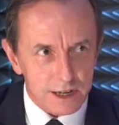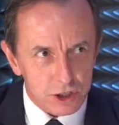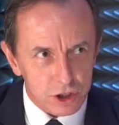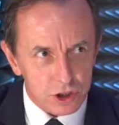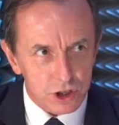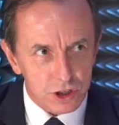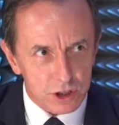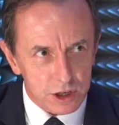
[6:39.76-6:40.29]

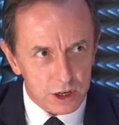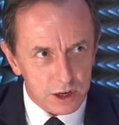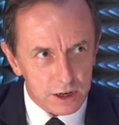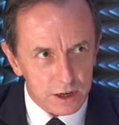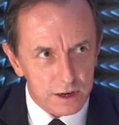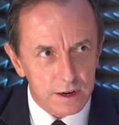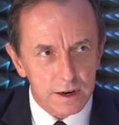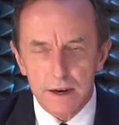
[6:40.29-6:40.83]
trzy dni
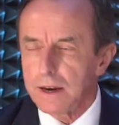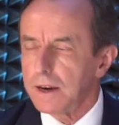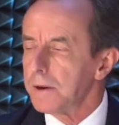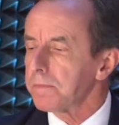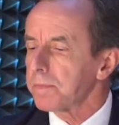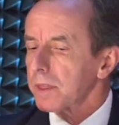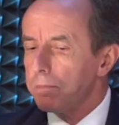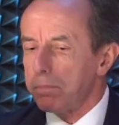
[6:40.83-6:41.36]

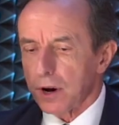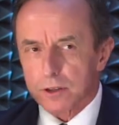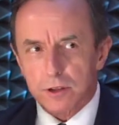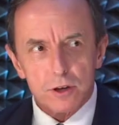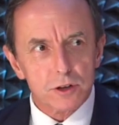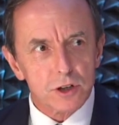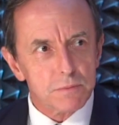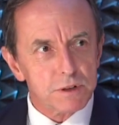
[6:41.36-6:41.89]
po
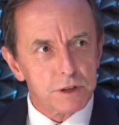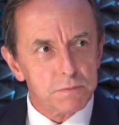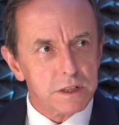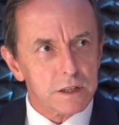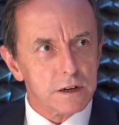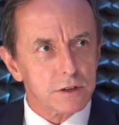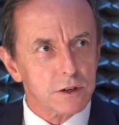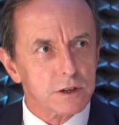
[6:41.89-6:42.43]
to, żeby
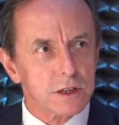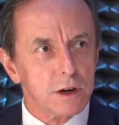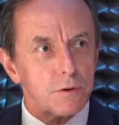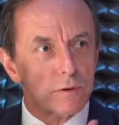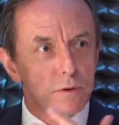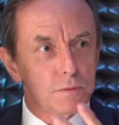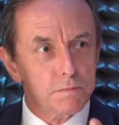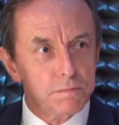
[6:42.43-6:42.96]
szpital dostał
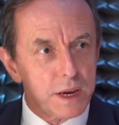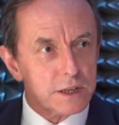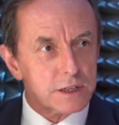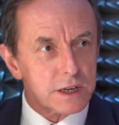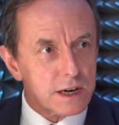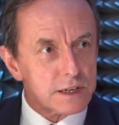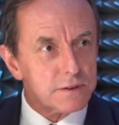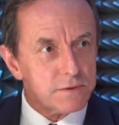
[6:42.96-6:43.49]
pięć
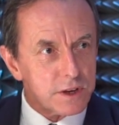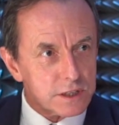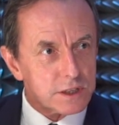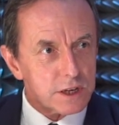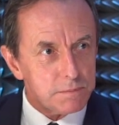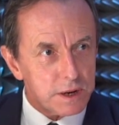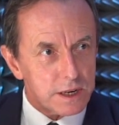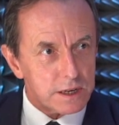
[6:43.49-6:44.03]
razy
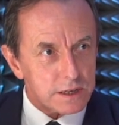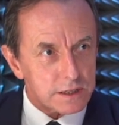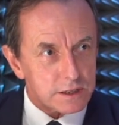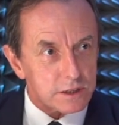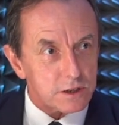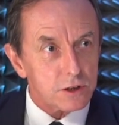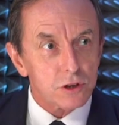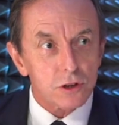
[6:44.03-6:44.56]
więcej pieniędzy.
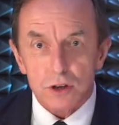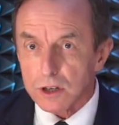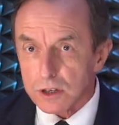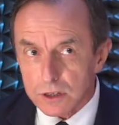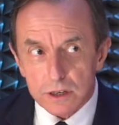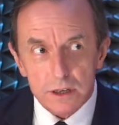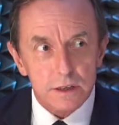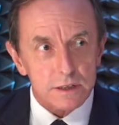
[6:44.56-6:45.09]
No to
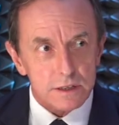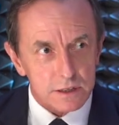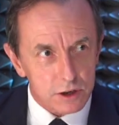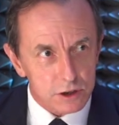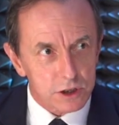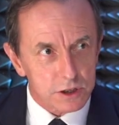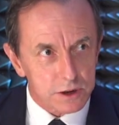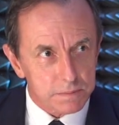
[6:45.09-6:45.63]
jest,
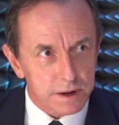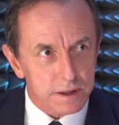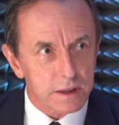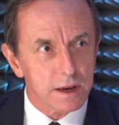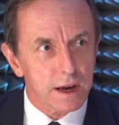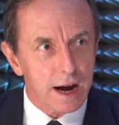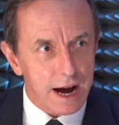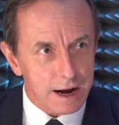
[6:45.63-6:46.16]
zgodzi się Pan,
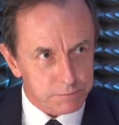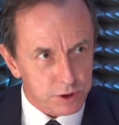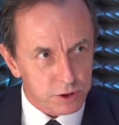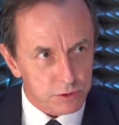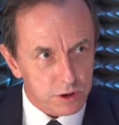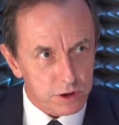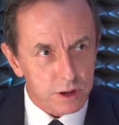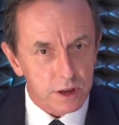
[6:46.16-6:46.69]
absurd.